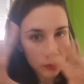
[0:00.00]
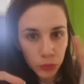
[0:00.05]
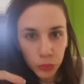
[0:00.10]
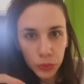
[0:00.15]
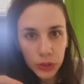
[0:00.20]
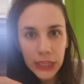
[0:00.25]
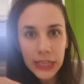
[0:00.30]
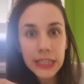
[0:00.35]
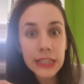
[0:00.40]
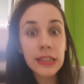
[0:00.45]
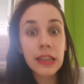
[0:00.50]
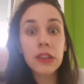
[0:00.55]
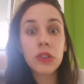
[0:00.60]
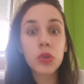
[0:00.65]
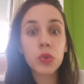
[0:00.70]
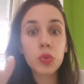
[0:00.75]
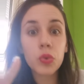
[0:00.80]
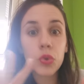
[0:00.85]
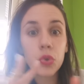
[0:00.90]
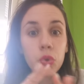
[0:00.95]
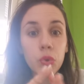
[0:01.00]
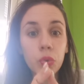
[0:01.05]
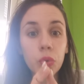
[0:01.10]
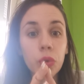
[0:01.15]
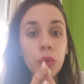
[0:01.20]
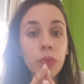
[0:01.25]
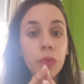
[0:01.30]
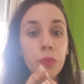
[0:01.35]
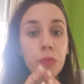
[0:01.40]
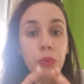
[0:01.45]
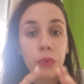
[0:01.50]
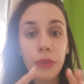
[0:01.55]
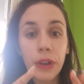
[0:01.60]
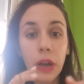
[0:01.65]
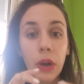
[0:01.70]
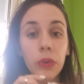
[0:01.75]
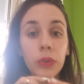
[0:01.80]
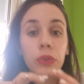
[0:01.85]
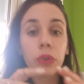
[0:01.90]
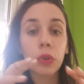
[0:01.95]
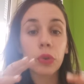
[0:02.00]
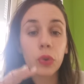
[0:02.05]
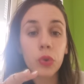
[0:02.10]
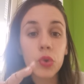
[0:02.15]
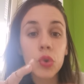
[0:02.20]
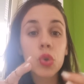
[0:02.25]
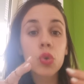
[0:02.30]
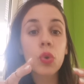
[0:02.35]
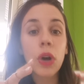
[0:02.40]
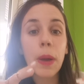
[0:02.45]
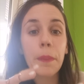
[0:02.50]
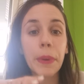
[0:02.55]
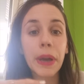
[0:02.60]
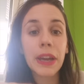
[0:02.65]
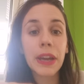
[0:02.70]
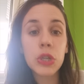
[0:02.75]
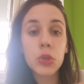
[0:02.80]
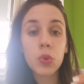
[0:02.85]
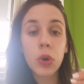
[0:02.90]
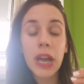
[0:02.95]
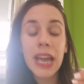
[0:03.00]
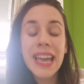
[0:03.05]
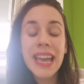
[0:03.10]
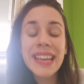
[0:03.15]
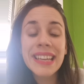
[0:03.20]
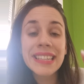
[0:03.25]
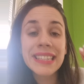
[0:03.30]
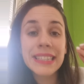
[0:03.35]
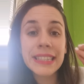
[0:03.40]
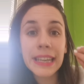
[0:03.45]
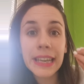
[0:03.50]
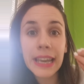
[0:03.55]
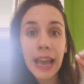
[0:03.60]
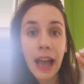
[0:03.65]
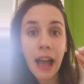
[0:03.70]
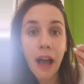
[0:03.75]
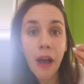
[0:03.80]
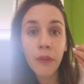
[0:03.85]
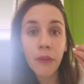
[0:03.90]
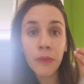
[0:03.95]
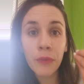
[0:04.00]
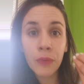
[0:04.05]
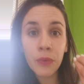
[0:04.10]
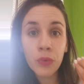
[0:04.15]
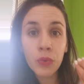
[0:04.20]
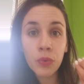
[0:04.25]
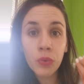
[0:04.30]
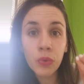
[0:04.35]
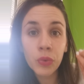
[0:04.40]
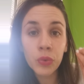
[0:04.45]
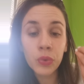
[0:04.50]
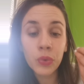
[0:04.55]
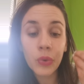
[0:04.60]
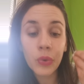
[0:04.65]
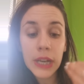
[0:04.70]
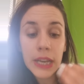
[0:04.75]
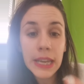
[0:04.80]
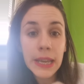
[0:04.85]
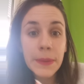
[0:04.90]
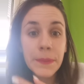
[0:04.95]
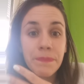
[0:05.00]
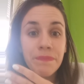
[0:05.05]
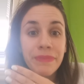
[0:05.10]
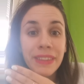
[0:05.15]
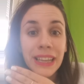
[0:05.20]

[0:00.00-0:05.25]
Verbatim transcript: toutes les injonctions que vous pouvez entendre jour après jour, c'est à vous de les